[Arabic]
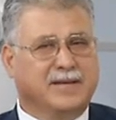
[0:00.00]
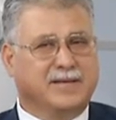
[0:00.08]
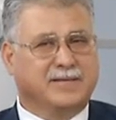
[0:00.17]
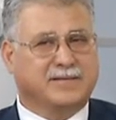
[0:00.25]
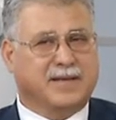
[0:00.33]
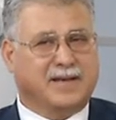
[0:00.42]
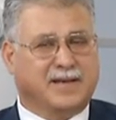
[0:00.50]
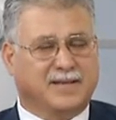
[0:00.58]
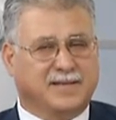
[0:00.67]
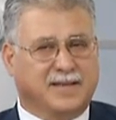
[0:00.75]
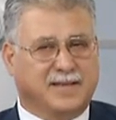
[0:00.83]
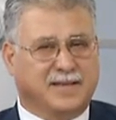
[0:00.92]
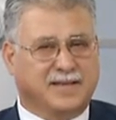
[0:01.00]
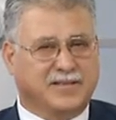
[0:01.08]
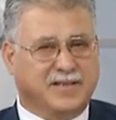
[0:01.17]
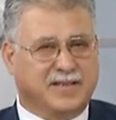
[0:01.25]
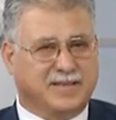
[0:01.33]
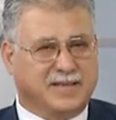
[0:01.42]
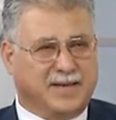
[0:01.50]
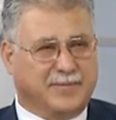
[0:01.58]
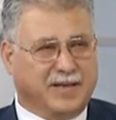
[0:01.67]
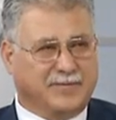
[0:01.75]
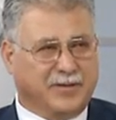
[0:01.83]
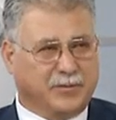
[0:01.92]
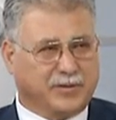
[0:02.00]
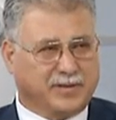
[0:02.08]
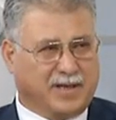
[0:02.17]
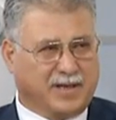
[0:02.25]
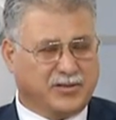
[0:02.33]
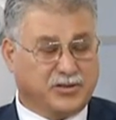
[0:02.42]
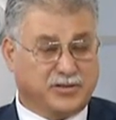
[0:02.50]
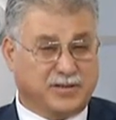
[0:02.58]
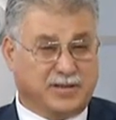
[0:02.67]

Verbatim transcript: انطلقت هذه الجائزة عام 2012